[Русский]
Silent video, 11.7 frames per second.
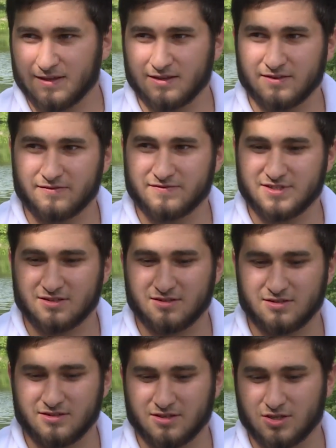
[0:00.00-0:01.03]
э, в тех
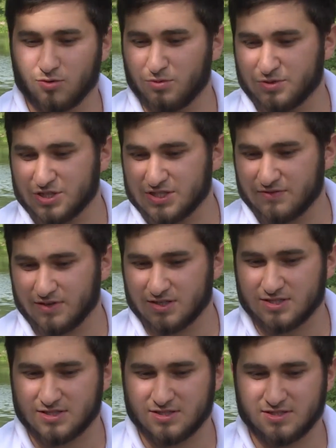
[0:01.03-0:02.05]
или иных обществах
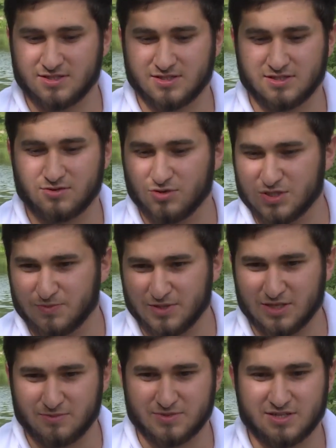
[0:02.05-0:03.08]
с
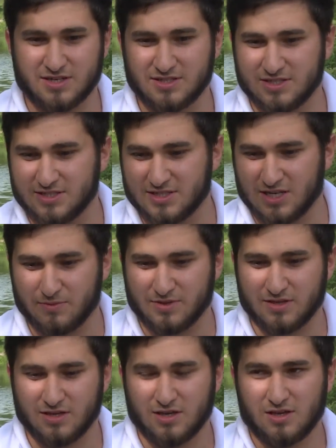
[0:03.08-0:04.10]
Господом, с родителями,